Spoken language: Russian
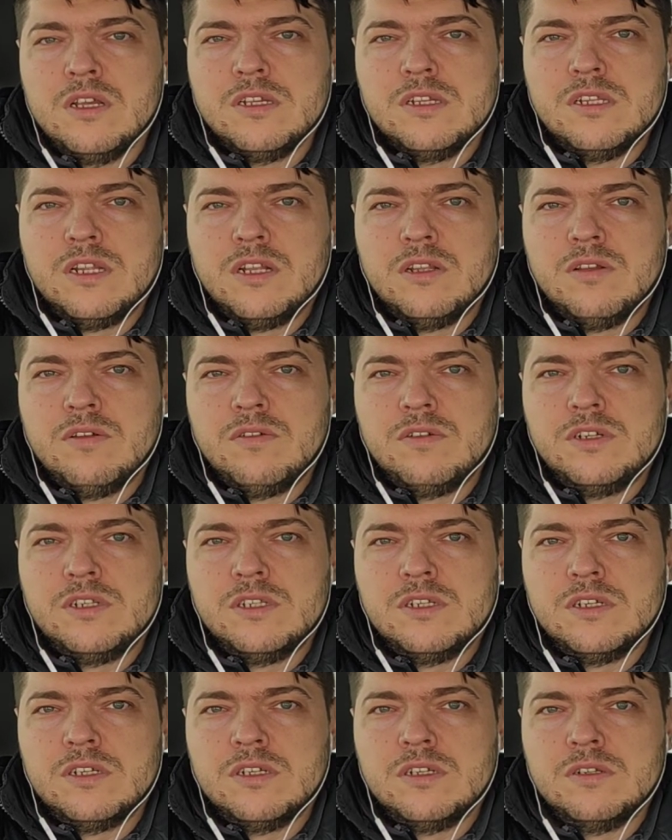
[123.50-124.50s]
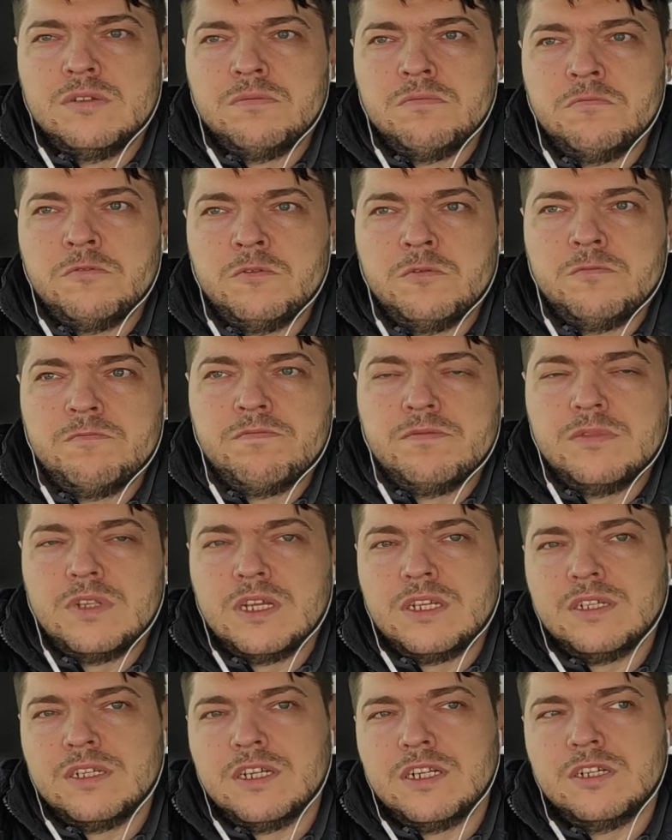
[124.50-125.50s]
становишься, ну,
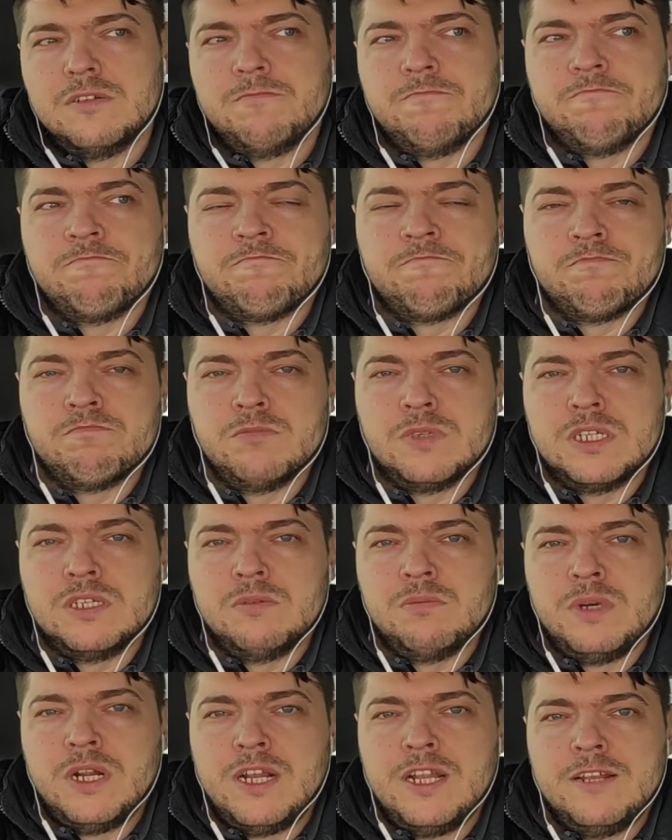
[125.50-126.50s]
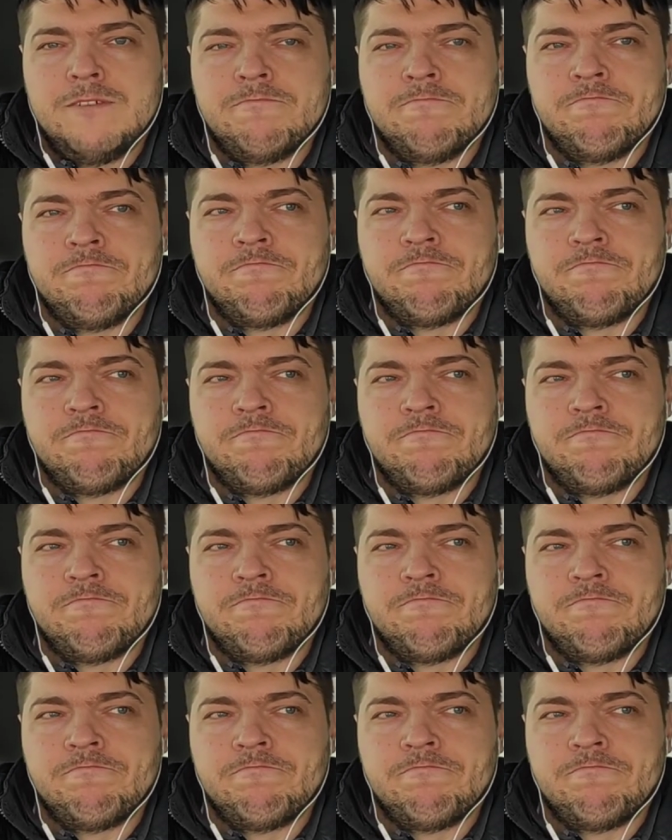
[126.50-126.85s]
так скажем, максимально